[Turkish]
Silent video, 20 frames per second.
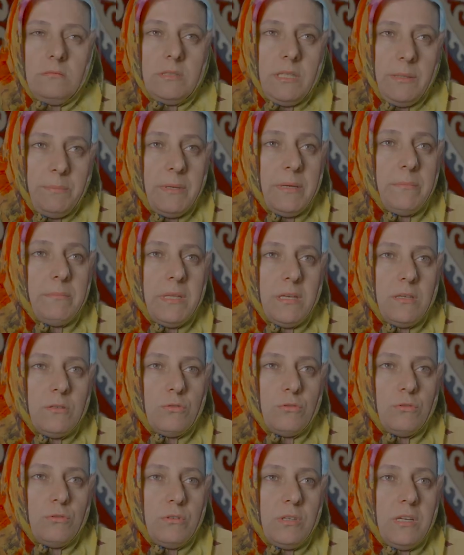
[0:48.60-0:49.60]
Depremden
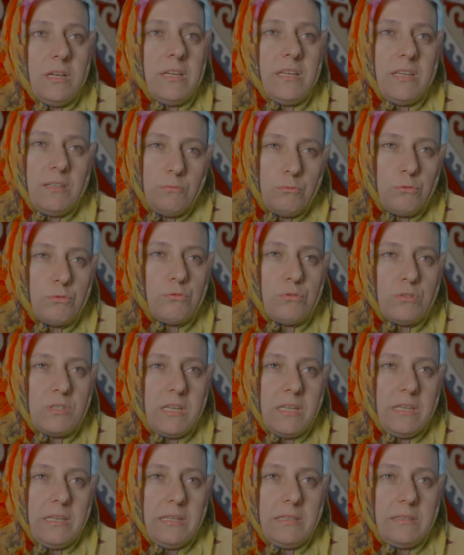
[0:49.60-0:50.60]
sonra hayat durdu
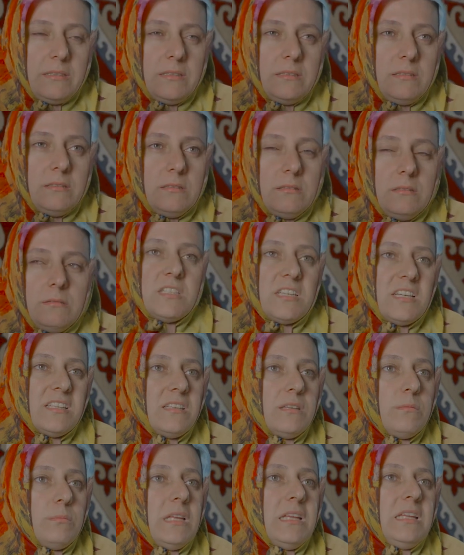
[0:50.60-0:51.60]
zannettik.
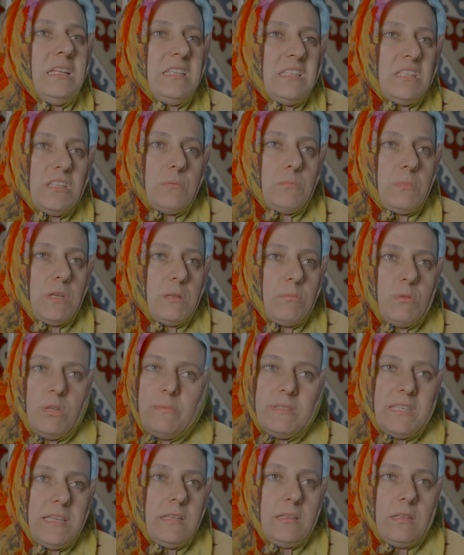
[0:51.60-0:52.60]
Çadırımdan hiç çıkmadım.
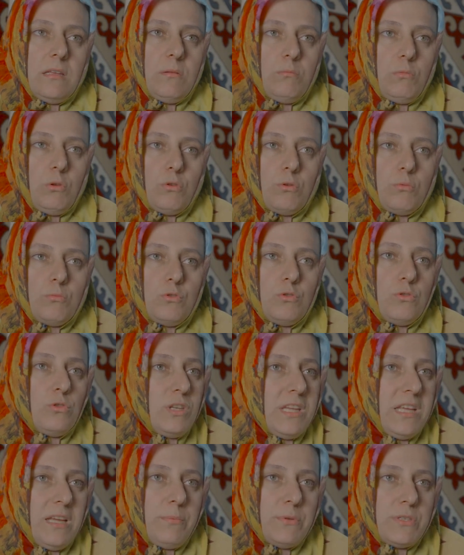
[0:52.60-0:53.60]
Kimseyi tanımıyordum
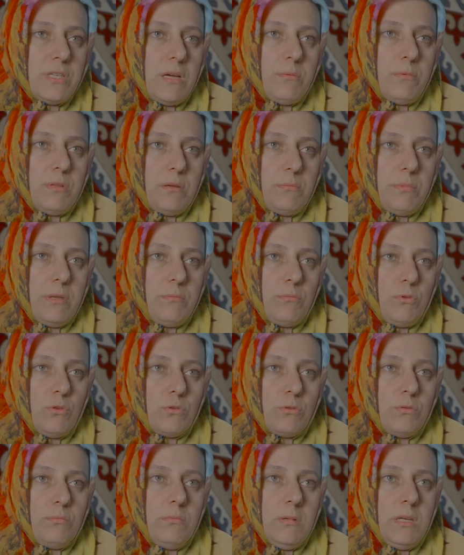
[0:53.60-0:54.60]
çünkü ne yapacağımı da
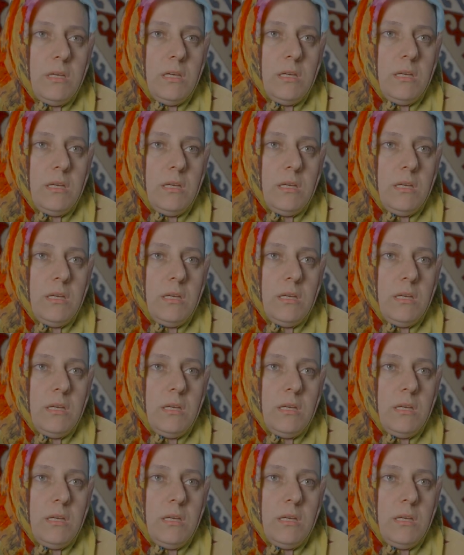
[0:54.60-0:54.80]
bilmiyordum.